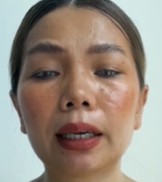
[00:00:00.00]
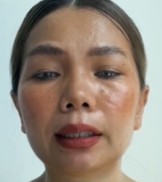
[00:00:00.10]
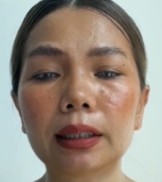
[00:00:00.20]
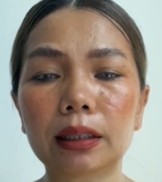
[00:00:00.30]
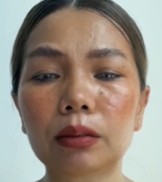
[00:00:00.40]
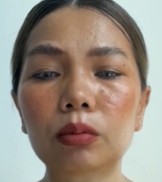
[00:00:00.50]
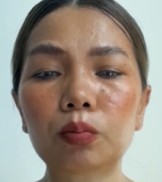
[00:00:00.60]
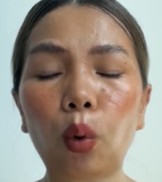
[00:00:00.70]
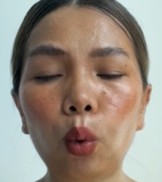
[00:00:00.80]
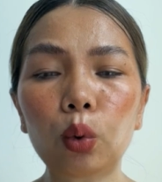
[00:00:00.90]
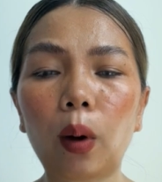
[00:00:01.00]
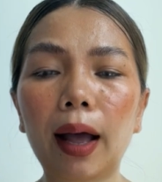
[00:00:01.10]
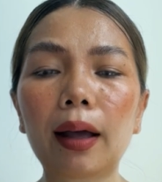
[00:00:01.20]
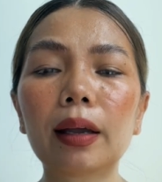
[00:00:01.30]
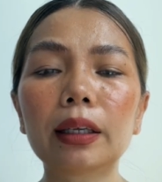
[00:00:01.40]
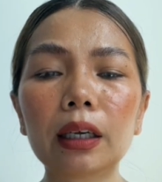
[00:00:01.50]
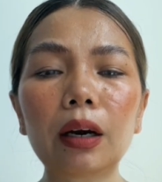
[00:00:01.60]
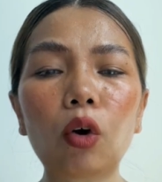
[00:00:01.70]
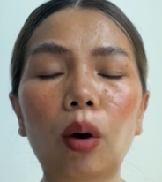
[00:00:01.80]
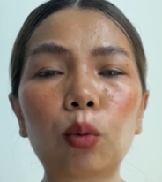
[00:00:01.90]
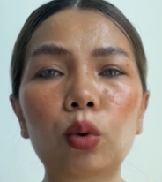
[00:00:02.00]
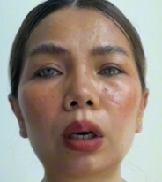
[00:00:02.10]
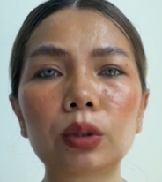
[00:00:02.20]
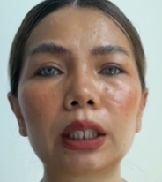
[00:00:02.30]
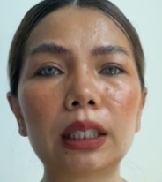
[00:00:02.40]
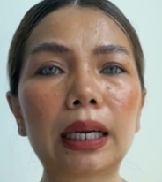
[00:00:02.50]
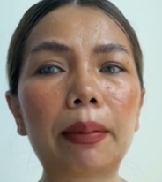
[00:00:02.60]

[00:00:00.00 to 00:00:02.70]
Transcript: ถึงพูดว่ายิ่งเราขอบคุณเราจะยิ่งได้